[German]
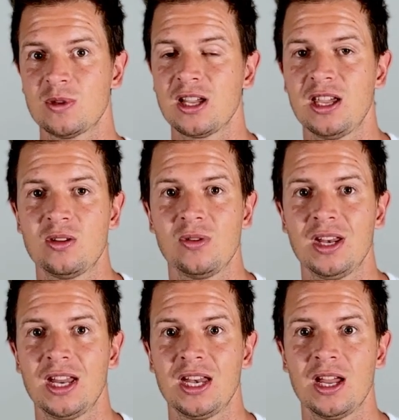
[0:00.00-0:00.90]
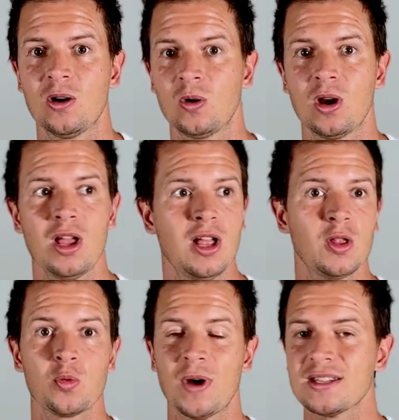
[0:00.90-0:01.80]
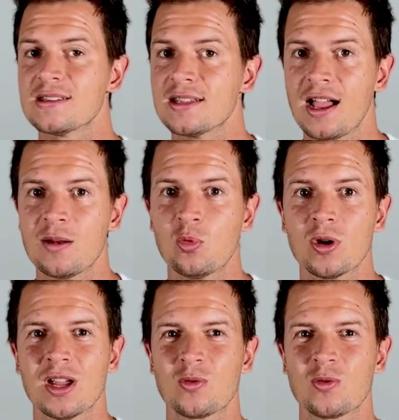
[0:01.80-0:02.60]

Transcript: mit der ketogenen Ernährung, du machst es einen Monat,